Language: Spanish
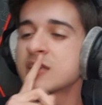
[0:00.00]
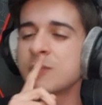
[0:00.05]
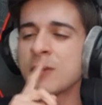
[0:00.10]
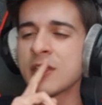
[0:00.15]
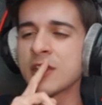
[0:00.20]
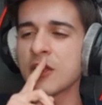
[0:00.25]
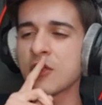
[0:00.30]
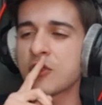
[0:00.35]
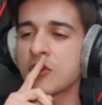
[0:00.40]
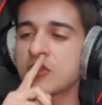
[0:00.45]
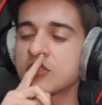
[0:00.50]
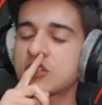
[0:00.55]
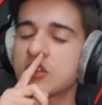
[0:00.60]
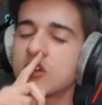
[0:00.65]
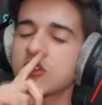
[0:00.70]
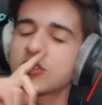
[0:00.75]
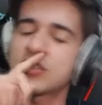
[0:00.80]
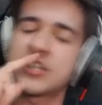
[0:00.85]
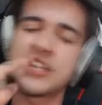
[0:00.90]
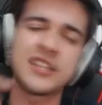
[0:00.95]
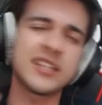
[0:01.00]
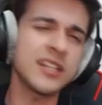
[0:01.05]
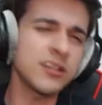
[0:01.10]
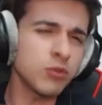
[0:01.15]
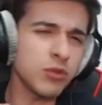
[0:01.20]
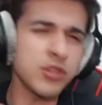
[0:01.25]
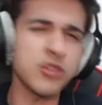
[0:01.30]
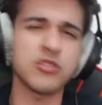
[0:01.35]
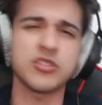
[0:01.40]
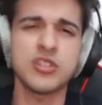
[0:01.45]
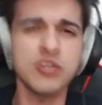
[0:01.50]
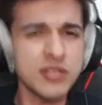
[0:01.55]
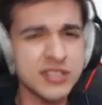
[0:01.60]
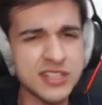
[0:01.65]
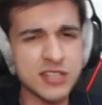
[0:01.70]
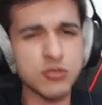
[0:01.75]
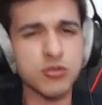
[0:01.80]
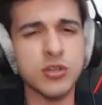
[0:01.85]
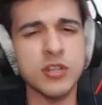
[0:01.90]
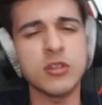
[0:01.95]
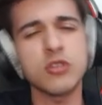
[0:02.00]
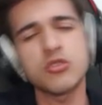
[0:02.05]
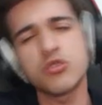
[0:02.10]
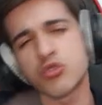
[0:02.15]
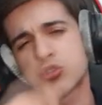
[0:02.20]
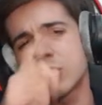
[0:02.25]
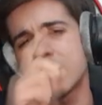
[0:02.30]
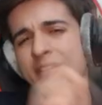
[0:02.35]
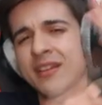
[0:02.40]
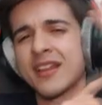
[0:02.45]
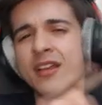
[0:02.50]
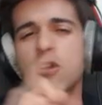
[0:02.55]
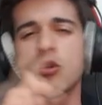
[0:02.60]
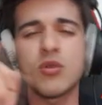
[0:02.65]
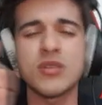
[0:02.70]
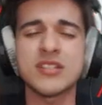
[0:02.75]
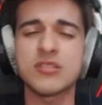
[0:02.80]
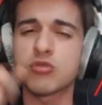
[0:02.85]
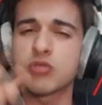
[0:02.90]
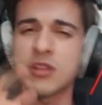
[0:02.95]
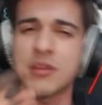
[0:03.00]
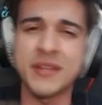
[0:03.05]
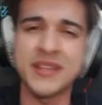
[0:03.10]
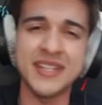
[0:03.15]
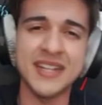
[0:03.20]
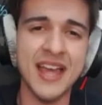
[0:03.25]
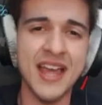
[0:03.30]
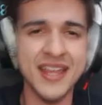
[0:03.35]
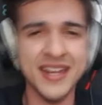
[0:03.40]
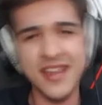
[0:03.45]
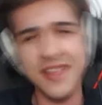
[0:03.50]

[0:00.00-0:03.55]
Sin moderación chicos y entre tú y yo, si no estás suscrito suscríbete que no cuesta absolutamente nada,